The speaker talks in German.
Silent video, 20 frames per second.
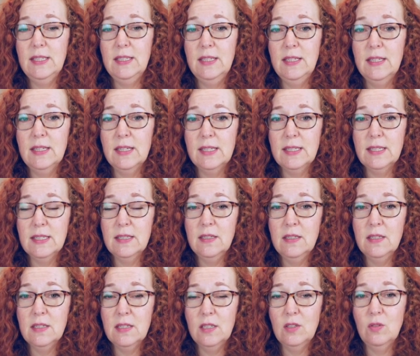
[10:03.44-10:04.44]
hinter
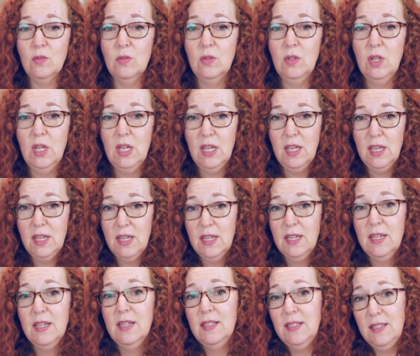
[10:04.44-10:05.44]
sind. Also
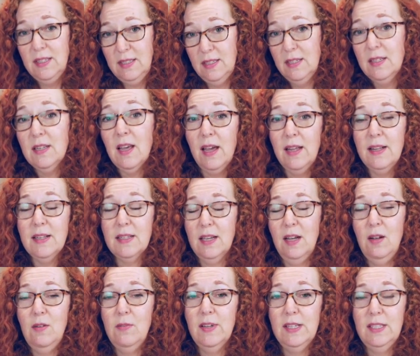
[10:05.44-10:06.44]
die sind halt
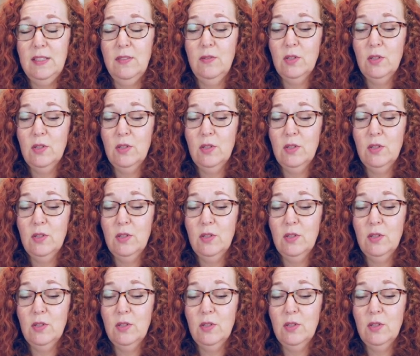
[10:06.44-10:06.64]
teilweise